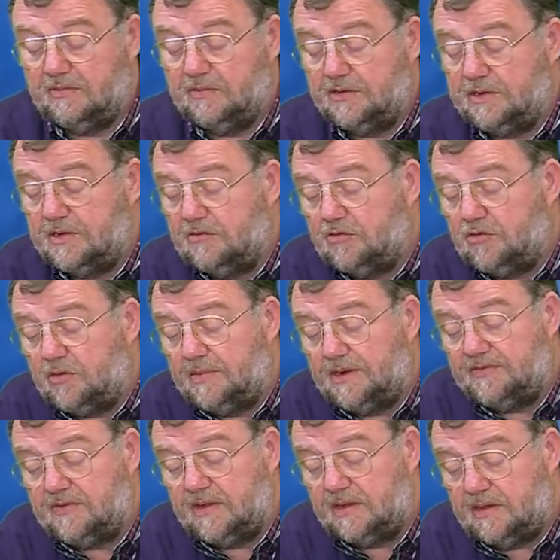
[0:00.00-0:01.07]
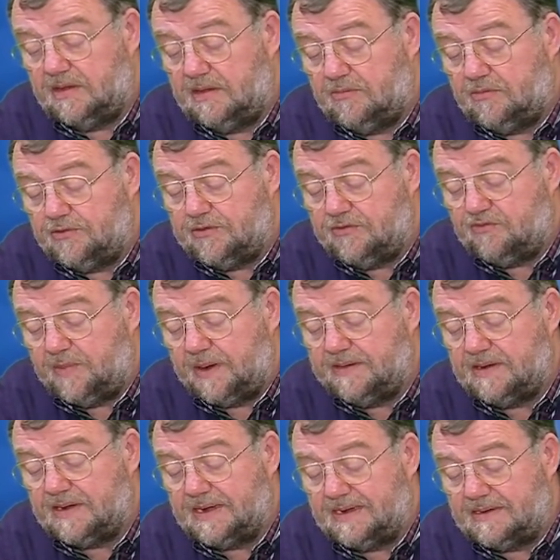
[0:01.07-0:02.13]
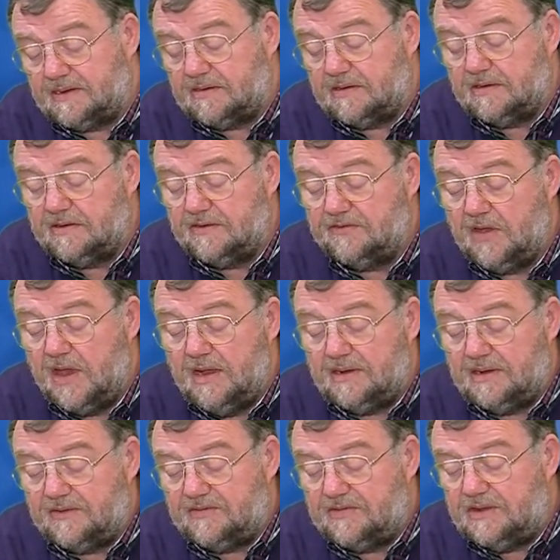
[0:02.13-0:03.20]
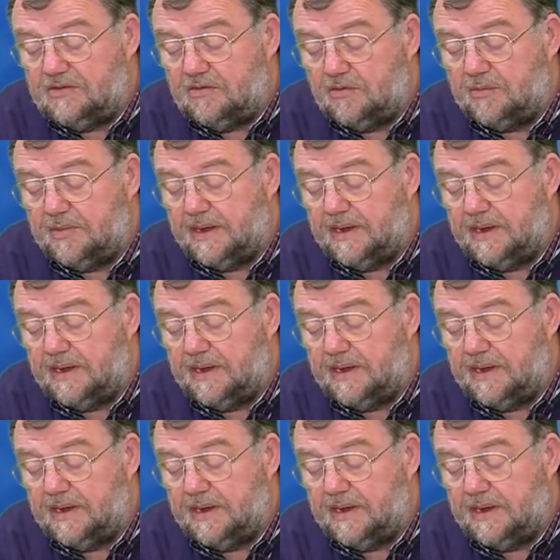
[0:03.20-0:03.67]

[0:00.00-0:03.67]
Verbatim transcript: Ich wollte Ihnen nur nochmal zeigen, hier wo die Speicherkarte drin ist, das ist nicht nur ein